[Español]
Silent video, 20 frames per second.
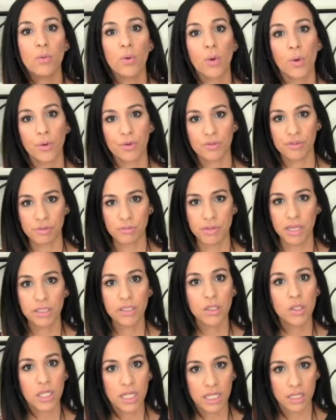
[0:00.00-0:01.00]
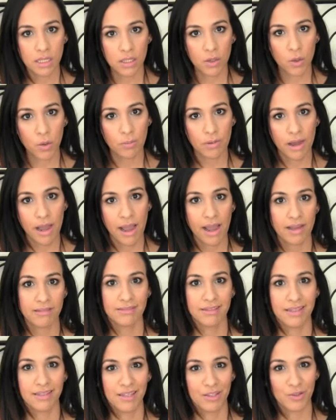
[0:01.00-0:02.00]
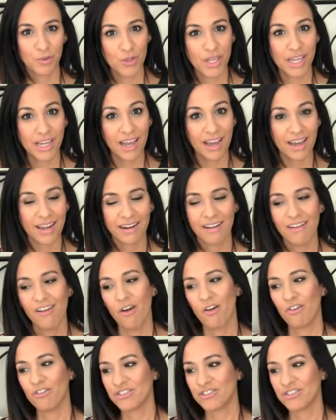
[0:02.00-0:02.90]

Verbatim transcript: un conocimiento del idioma antes de tu llegar,